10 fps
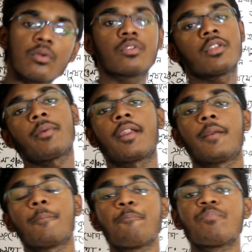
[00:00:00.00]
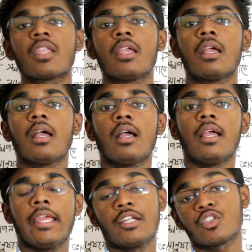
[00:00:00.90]
করতে পারে
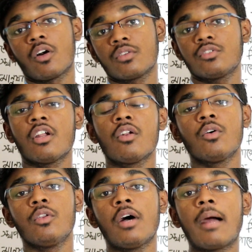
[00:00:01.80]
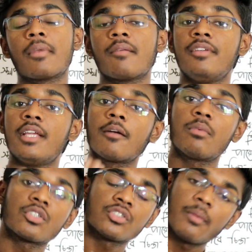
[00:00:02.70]
এর সহজ উদাহরণ হলো আমরা ভিআর
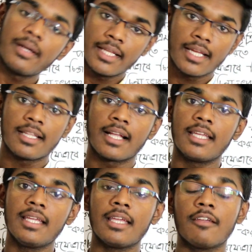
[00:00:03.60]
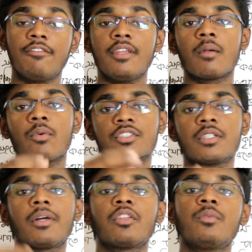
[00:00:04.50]
বক্স সবাই দেখে থাকি ভিআর
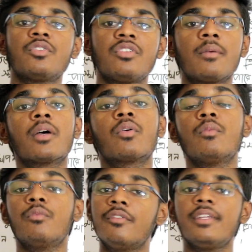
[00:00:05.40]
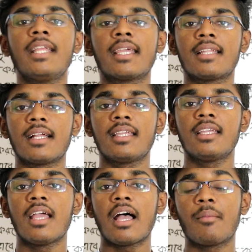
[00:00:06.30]
বক্সের মাধ্যমে যদি আমরা কোনো মুভি দেখে থাকি
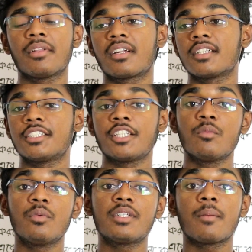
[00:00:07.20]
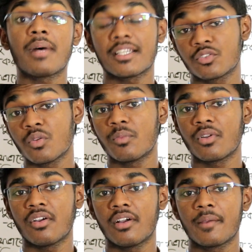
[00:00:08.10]
আমাদের কাছে সেই মুভিটা বাস্তব
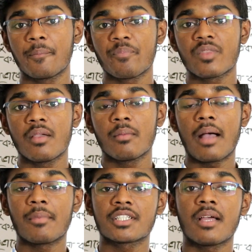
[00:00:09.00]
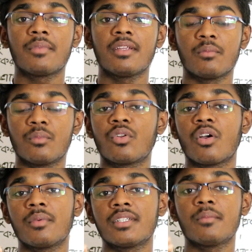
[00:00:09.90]
মনে হয় আমার সামনে মনে
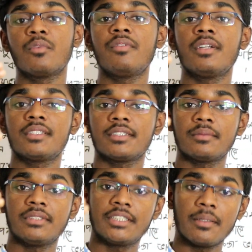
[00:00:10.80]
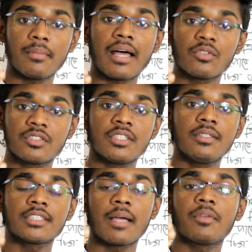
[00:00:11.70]
হবে যে মুভির যে মানুষটি
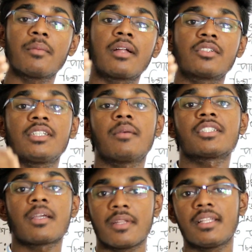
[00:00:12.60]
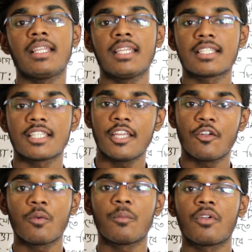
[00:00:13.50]
সামনের মানুষটি আমার সামনে দাঁড়িয়ে আছে
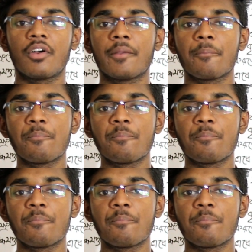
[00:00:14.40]
এরকম মনে হয়